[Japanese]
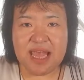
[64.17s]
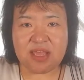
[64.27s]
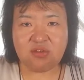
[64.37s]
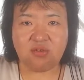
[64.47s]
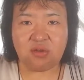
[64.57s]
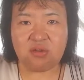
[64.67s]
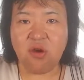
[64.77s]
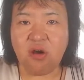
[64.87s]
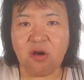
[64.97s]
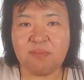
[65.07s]
たいこ
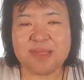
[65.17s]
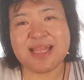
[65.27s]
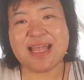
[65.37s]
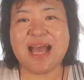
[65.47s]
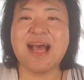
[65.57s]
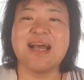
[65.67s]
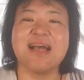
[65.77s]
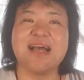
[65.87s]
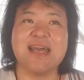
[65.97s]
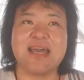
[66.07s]
と、みたいな。
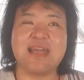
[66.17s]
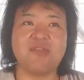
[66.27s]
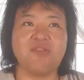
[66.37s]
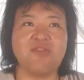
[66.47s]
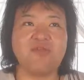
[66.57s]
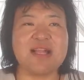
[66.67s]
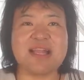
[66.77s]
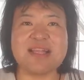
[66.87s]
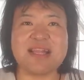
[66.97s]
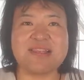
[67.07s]
えっ、ー、と、
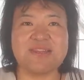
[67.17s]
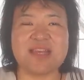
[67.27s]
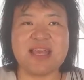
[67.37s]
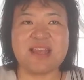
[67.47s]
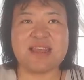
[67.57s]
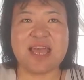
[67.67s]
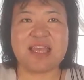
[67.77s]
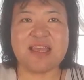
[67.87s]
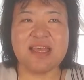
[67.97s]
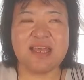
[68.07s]
私が実現した
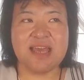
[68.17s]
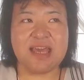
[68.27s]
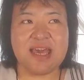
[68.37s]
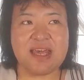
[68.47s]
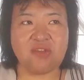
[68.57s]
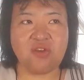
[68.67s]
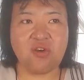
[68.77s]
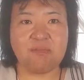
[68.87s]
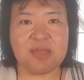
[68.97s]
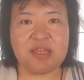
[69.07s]
い、えっ、ー、
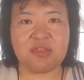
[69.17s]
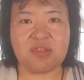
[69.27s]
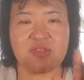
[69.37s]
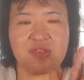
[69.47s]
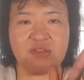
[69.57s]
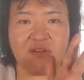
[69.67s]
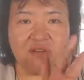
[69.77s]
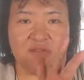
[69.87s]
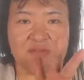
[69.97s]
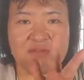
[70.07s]
と、3つ
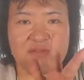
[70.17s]
の